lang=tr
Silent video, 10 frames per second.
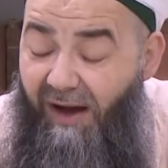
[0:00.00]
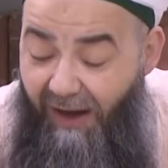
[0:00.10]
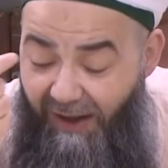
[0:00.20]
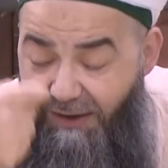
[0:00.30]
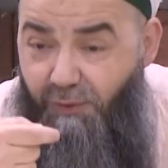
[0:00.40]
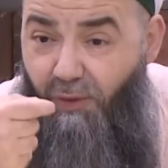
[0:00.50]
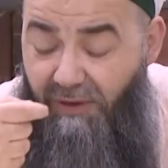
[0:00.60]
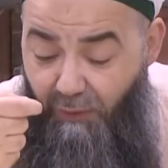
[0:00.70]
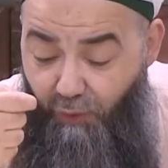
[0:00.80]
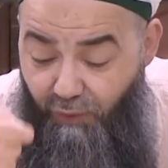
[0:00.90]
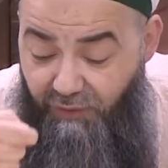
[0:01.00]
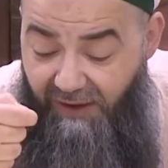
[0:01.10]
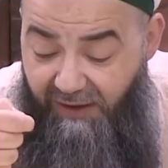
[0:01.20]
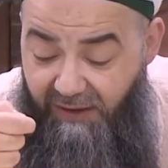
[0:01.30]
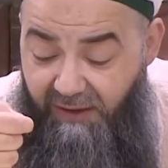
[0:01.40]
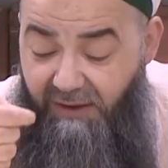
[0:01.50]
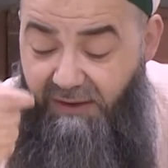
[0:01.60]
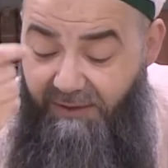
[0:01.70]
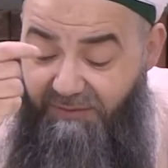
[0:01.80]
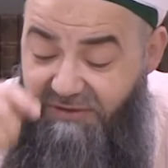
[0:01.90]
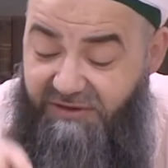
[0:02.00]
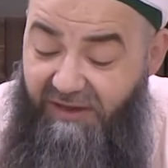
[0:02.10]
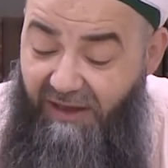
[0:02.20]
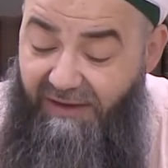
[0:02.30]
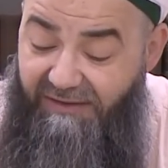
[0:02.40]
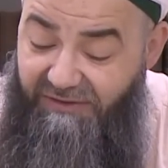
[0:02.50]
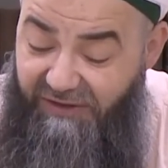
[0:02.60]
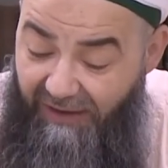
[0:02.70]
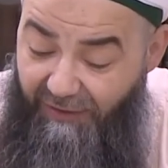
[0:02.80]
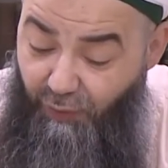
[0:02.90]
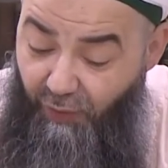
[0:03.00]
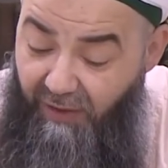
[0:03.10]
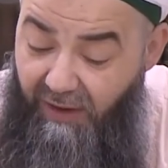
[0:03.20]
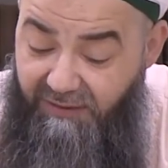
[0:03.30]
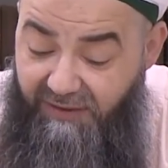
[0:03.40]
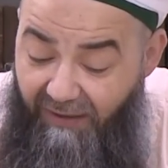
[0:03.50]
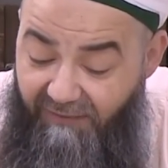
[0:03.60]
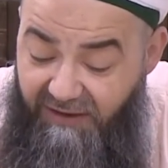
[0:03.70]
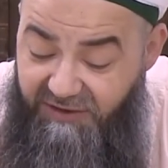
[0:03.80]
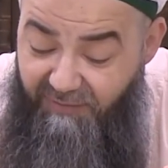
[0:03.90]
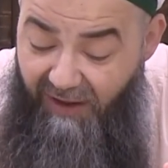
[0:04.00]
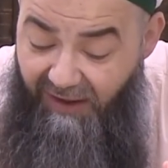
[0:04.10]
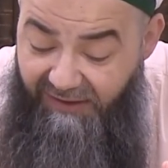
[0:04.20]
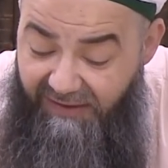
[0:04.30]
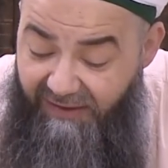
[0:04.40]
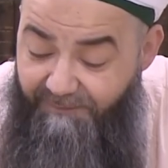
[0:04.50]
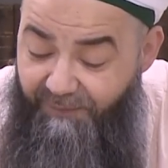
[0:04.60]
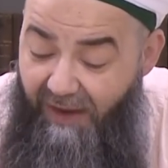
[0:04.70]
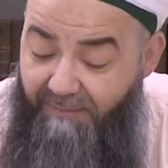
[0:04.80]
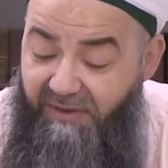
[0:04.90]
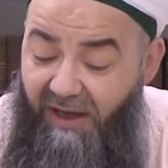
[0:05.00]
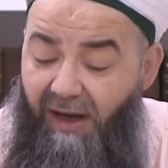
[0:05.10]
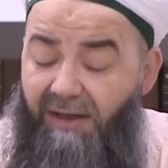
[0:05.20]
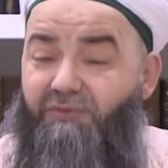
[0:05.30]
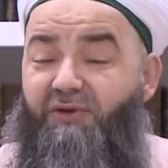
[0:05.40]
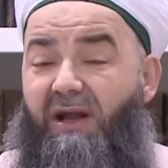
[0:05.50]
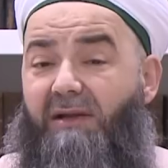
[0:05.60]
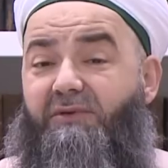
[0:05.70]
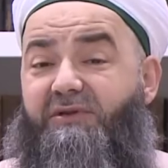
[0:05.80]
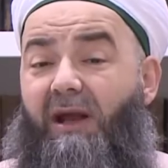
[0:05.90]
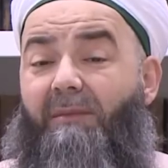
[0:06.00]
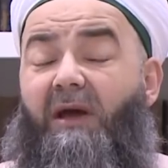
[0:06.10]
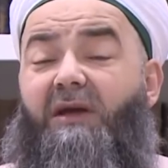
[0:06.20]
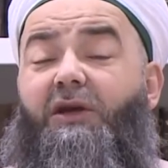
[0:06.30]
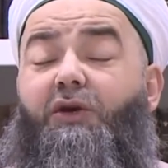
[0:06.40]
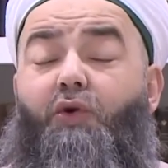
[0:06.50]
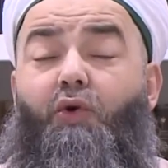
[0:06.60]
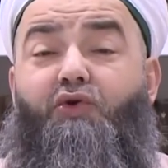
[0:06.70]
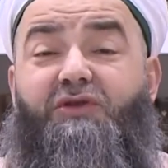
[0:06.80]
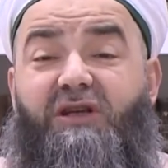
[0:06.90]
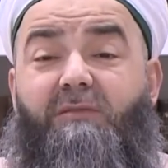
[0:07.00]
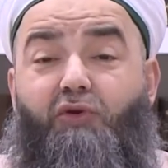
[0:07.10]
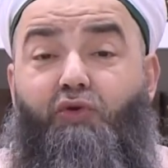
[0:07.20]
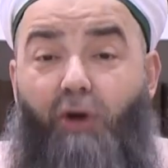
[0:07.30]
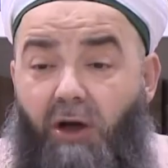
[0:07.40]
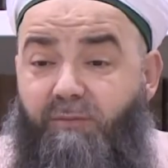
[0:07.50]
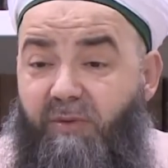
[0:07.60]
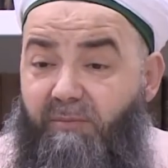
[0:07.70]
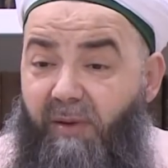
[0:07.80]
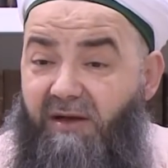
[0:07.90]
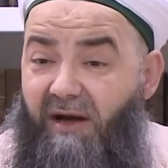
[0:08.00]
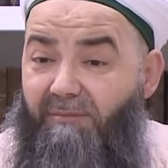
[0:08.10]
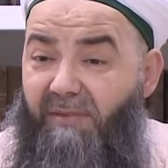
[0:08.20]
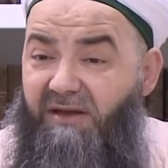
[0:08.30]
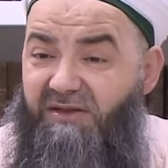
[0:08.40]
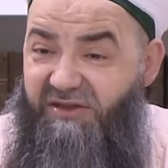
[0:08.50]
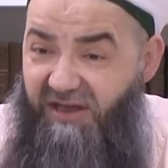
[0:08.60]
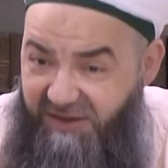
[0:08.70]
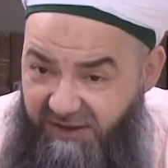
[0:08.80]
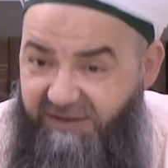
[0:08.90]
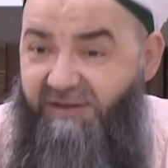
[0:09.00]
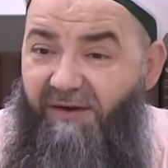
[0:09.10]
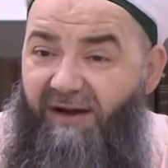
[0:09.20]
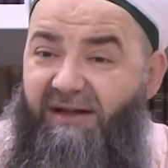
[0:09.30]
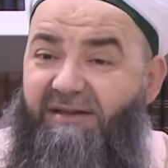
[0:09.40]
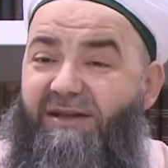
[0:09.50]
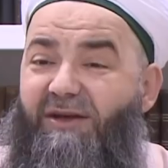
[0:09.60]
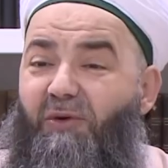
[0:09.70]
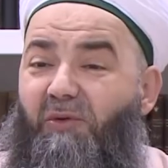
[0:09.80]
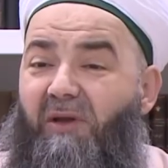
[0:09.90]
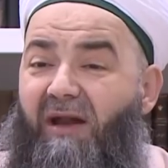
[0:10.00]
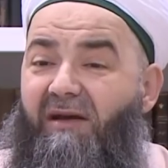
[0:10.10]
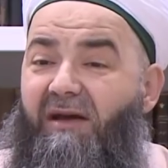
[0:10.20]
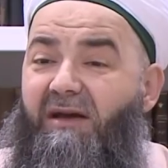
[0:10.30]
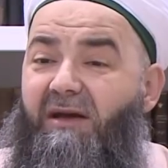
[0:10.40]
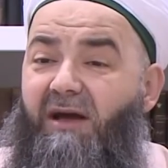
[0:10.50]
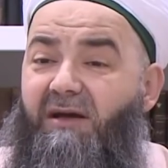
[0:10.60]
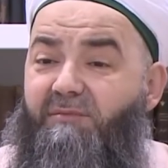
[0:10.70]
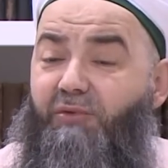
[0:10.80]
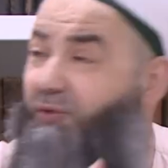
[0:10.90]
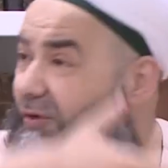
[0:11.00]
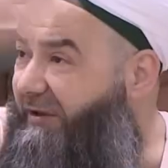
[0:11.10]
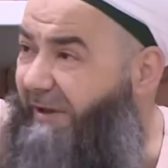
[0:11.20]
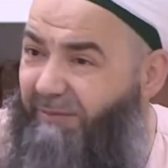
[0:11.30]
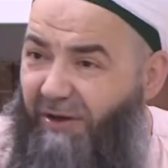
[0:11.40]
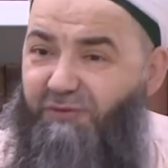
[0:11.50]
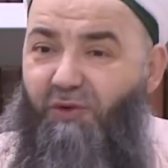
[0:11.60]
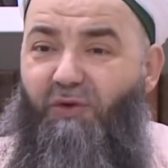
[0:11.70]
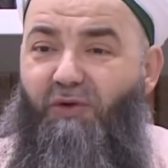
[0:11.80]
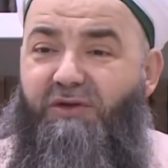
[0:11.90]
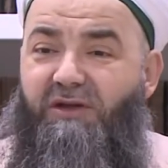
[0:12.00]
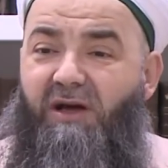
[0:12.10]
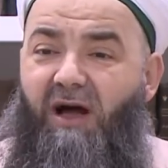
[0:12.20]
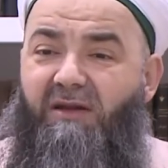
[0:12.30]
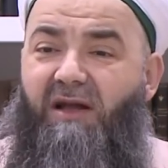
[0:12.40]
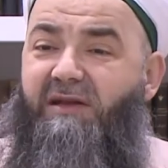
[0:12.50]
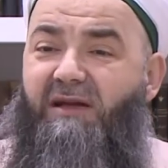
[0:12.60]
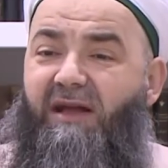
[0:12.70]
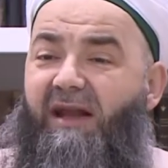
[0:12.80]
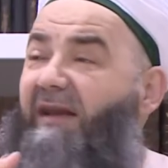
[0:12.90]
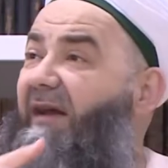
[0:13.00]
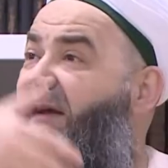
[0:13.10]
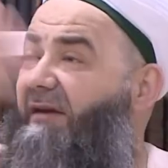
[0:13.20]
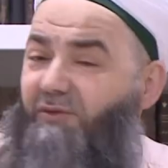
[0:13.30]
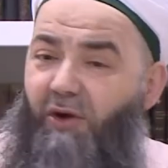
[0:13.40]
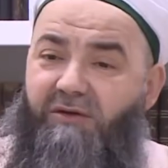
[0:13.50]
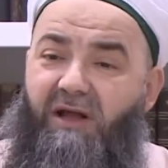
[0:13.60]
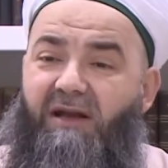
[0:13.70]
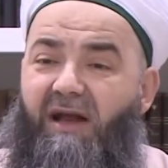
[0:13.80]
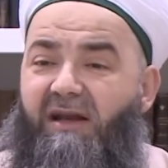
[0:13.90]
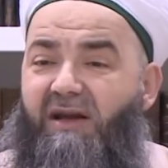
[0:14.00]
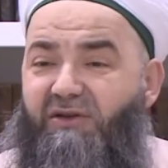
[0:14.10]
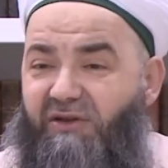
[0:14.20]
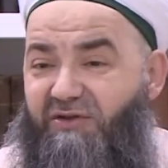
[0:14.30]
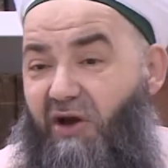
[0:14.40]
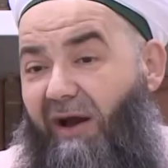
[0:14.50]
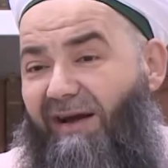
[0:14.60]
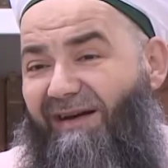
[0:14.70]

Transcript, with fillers: Ayet olan konulara İbn Sina'lar inkar ediyor. Daha ve icma'il Enbiya aleyhissalatü vesselam 224 bin peygamberin kesin ittifak ettiği konular. Bütün kitaplar söylüyor ki Allah'tan gelen gökler yerler yıkılacak.